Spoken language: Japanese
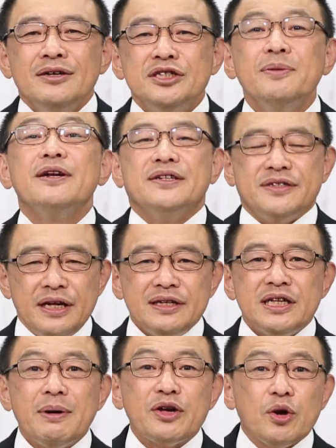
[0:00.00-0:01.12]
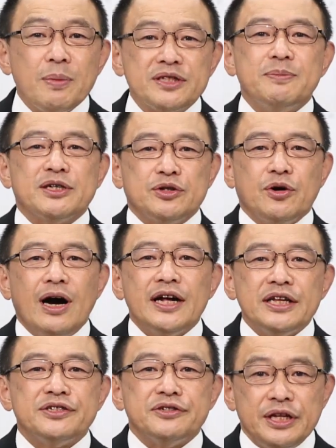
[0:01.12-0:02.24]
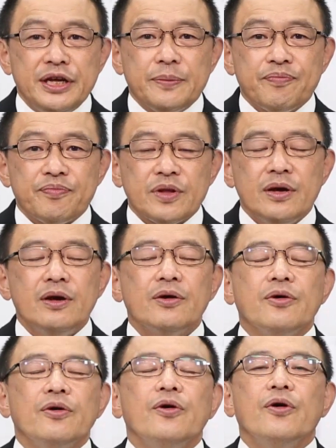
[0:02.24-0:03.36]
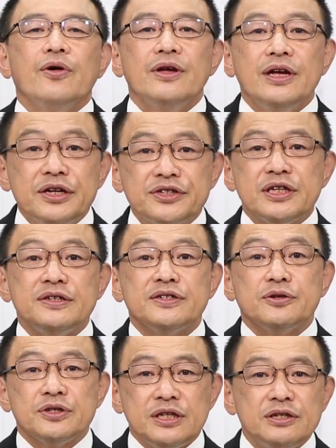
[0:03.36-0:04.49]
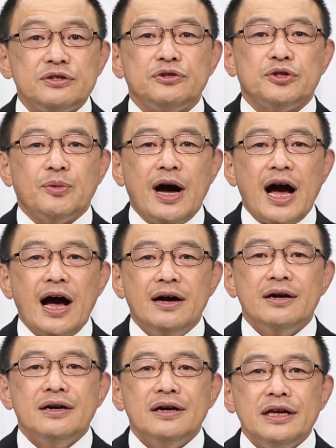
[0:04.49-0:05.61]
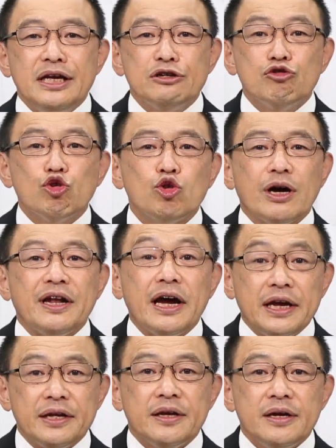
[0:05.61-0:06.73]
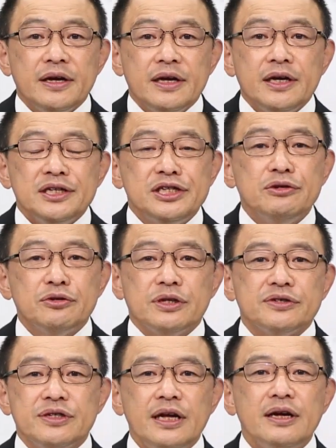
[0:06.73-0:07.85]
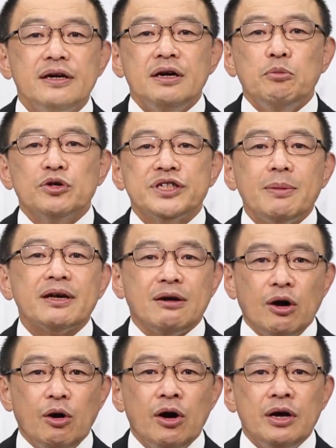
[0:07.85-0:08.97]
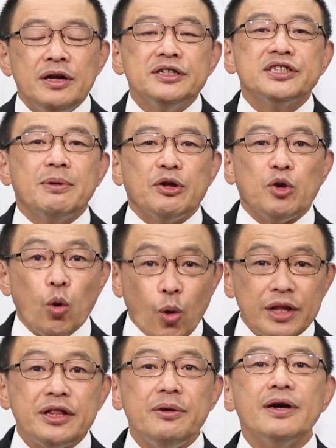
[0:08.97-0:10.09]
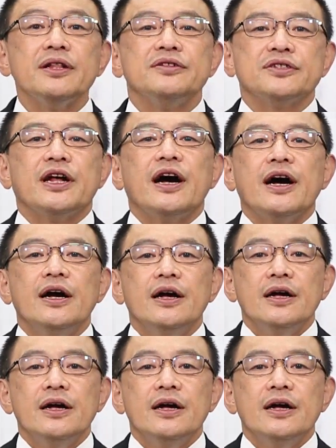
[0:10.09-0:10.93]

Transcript: つまりですね裁きを待つ場所ハデスにこのイエス・キリストを信じる人は行くことがない死ぬとですねもう裁きをイエス様によって終わってるわけですから